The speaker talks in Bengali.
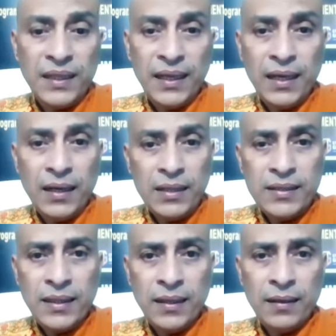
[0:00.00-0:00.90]
দেহের
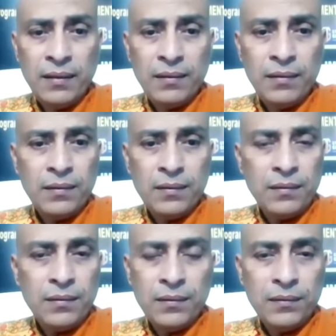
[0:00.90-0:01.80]
আছে
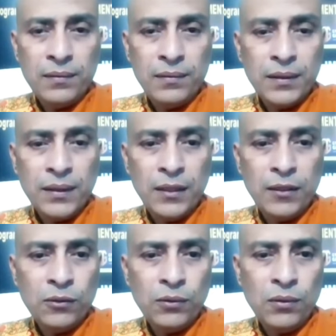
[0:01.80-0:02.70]

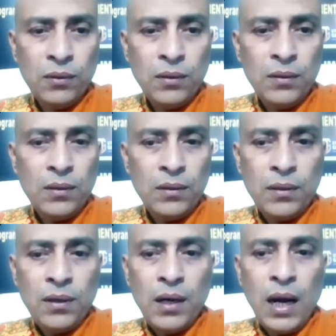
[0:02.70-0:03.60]
কিন্তু
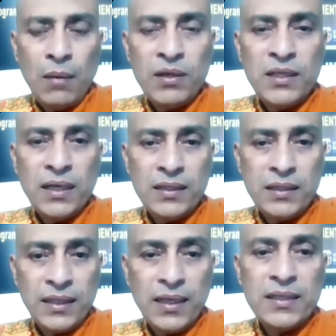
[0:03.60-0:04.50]
আমি যে
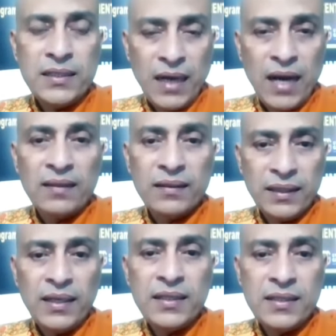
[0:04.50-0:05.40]
যেটা
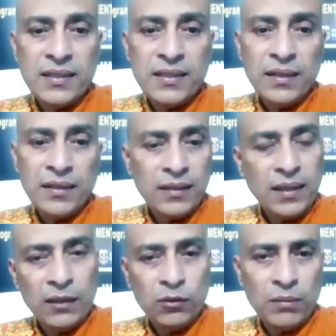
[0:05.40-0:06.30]
জানতে এসছি
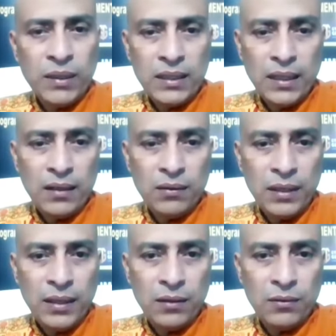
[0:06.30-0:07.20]
তা তো আমার জানা
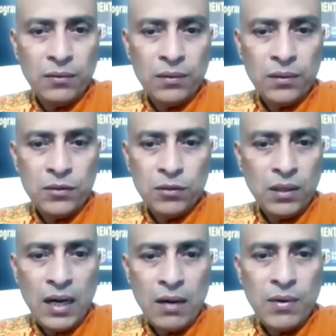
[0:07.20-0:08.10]
হয়ে গেল
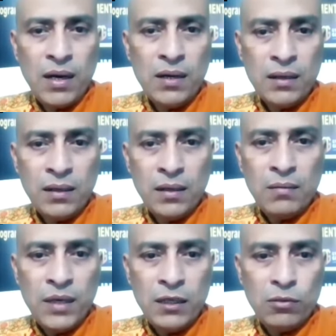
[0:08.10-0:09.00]
সুতরাং আমার
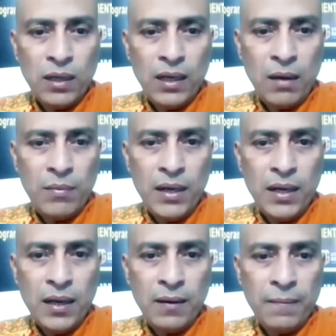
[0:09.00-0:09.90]
মৃত্যু নাই আমি
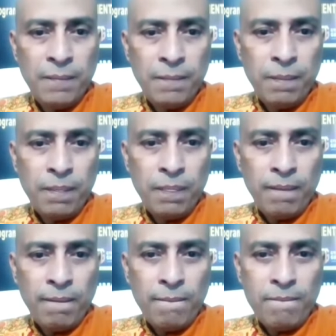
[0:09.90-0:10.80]
কে
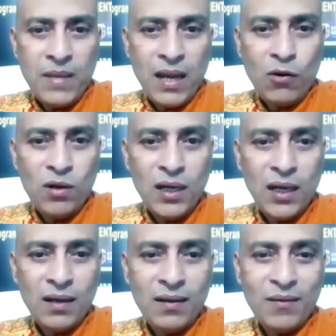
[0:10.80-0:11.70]
এখন
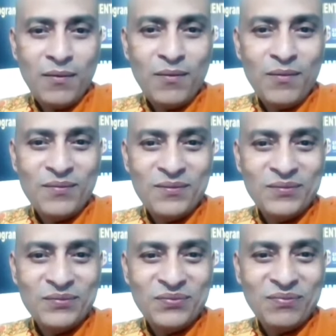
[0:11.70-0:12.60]
কে
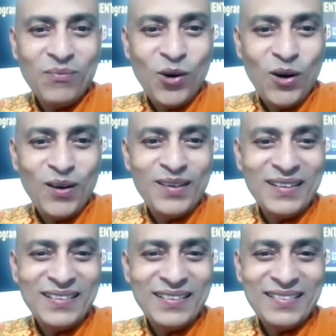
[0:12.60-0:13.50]
মন
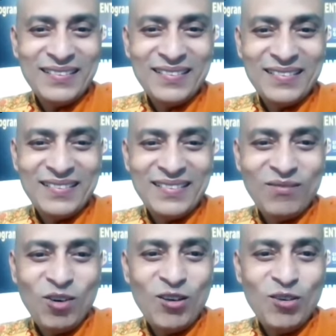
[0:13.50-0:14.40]

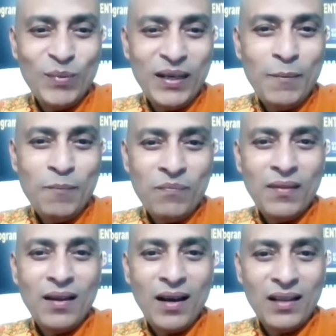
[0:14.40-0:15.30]
মনরূপী
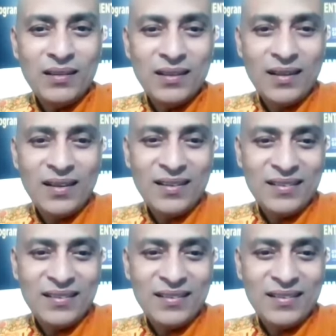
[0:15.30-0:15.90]
আত্মা